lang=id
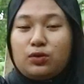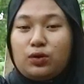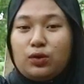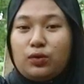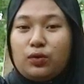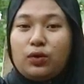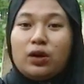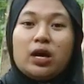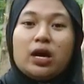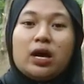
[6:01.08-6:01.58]

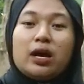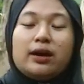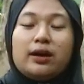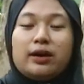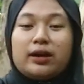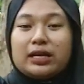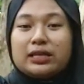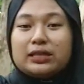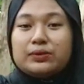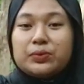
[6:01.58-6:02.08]
dulu
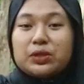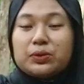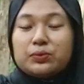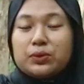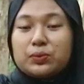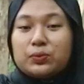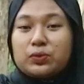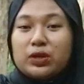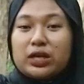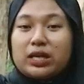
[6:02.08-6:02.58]
oke
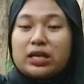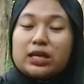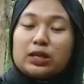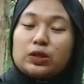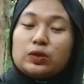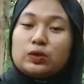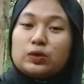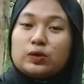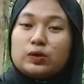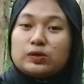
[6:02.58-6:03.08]
teman-teman mungkin
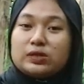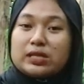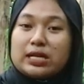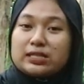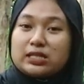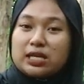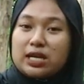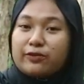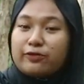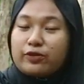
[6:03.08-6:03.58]
gitu dulu
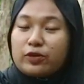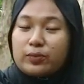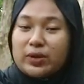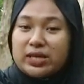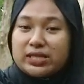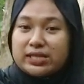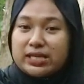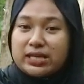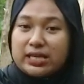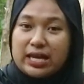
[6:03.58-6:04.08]
saja
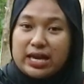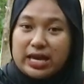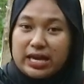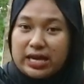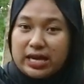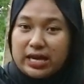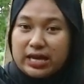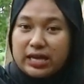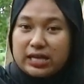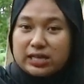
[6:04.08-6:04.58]

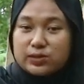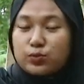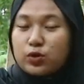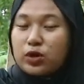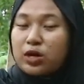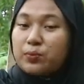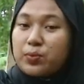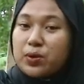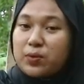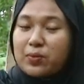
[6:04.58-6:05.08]
informasinya ya
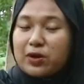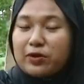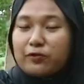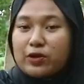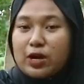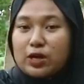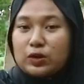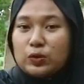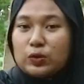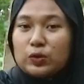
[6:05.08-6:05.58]
semoga
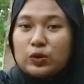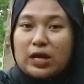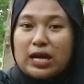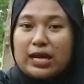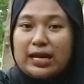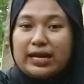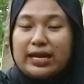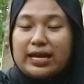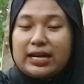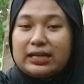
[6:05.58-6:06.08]
bermanfaat untuk
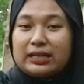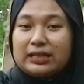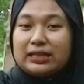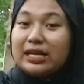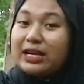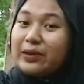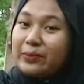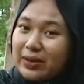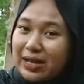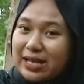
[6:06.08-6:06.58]
kalian
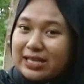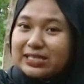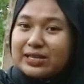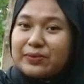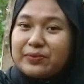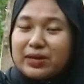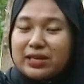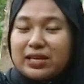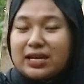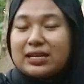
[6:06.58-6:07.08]
terima
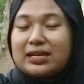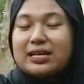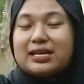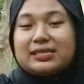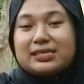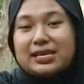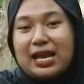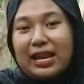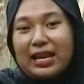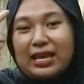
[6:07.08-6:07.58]
kasih banyak
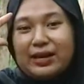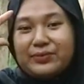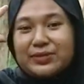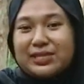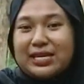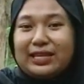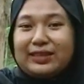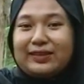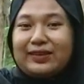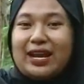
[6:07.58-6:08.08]
dan salam
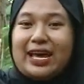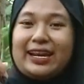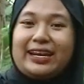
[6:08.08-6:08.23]
satu